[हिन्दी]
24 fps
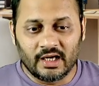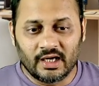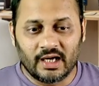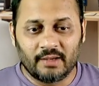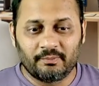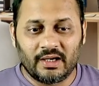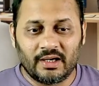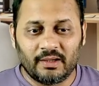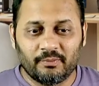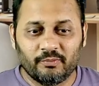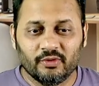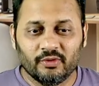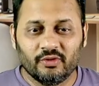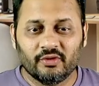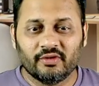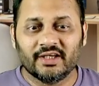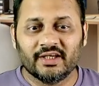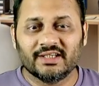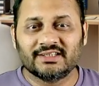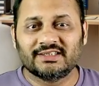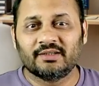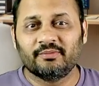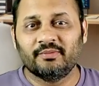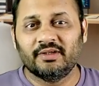अब आप
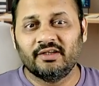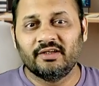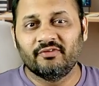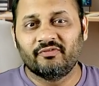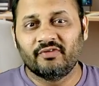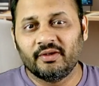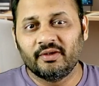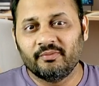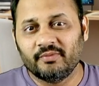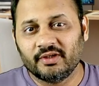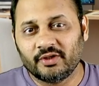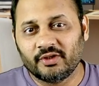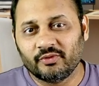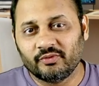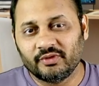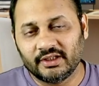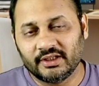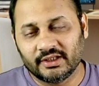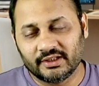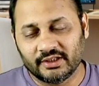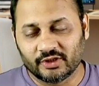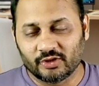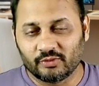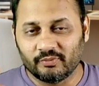बोलोगे कि सर मैंने फ्री में क्यों
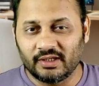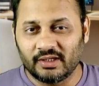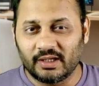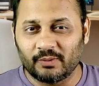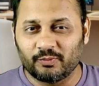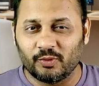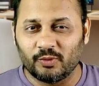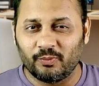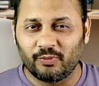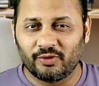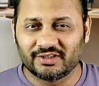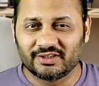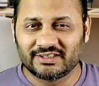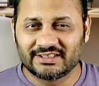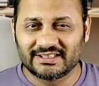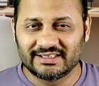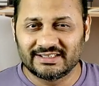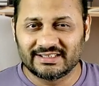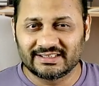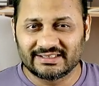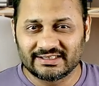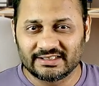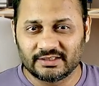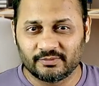दिया देखो मैं आपको बहुत
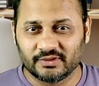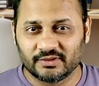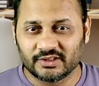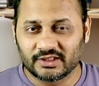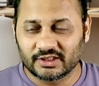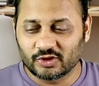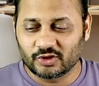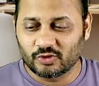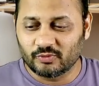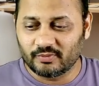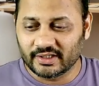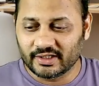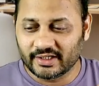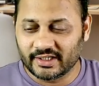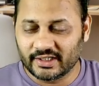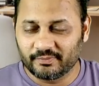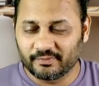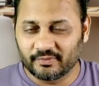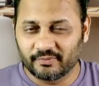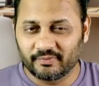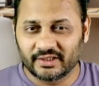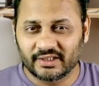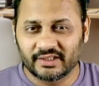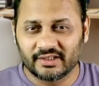सीधा सीधा बताता हूँ
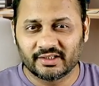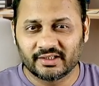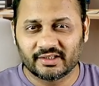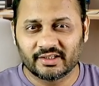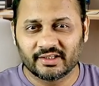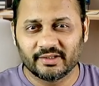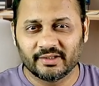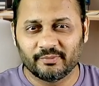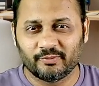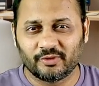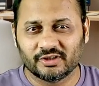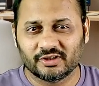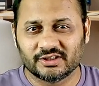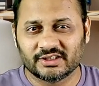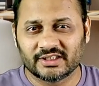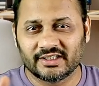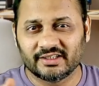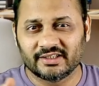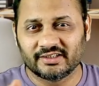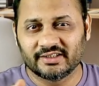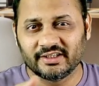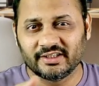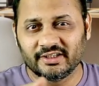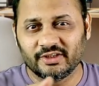मार्केट में मैंने देखा कि बहुत
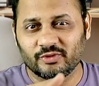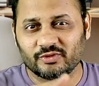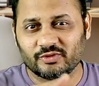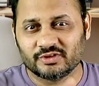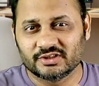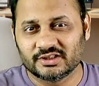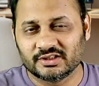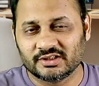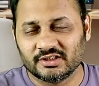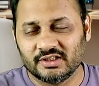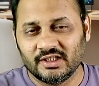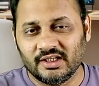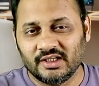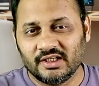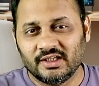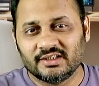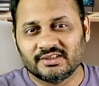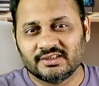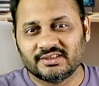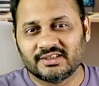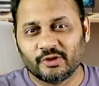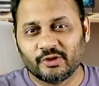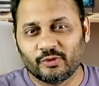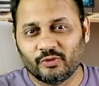सारे थेरी नोट्स
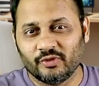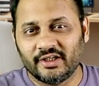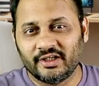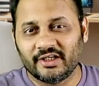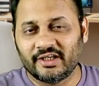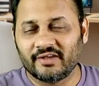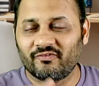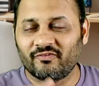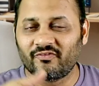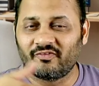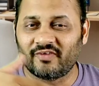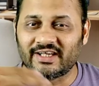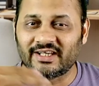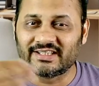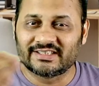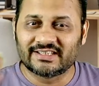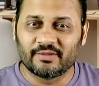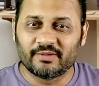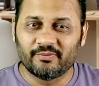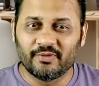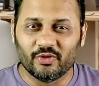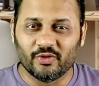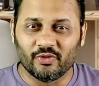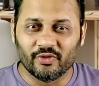सर्कुलेट
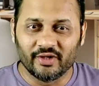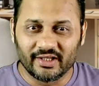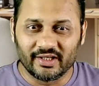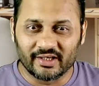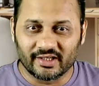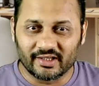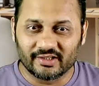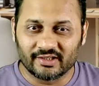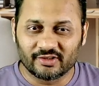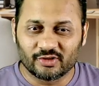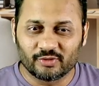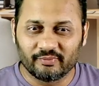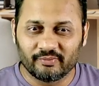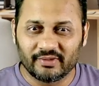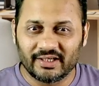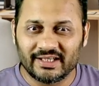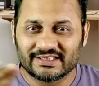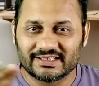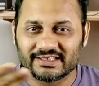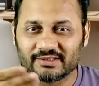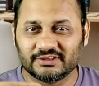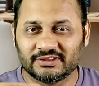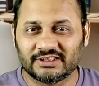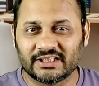वैसे भी हो ही रहे हैं तो मैं
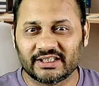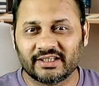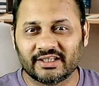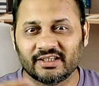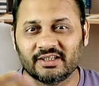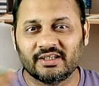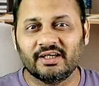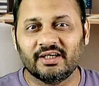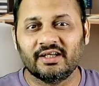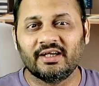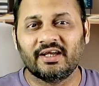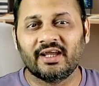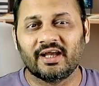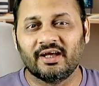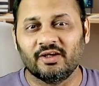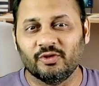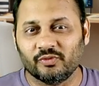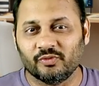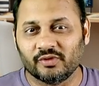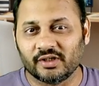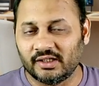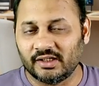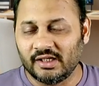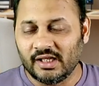इसे बचा के कर क्या
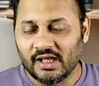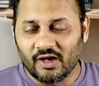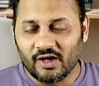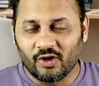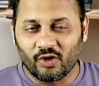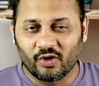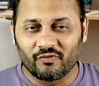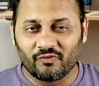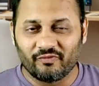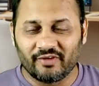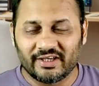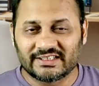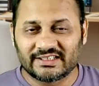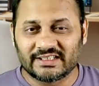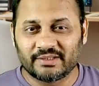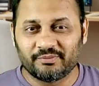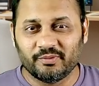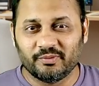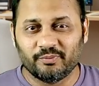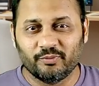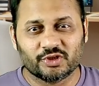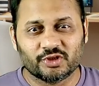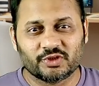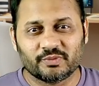लूँगा और वैसे
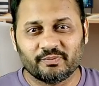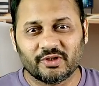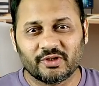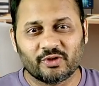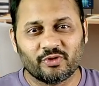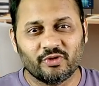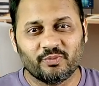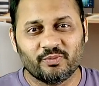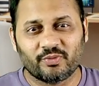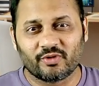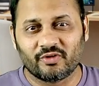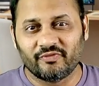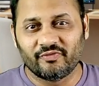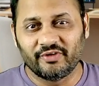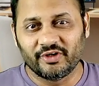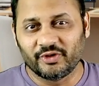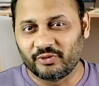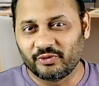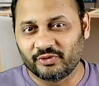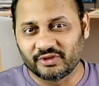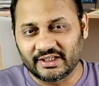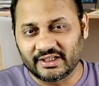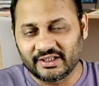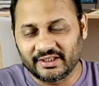भी बुक्स में कोई प्रॉफिट
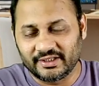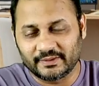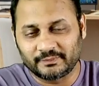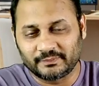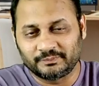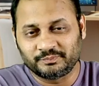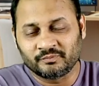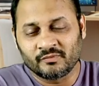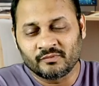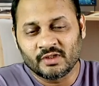होता होता नहीं है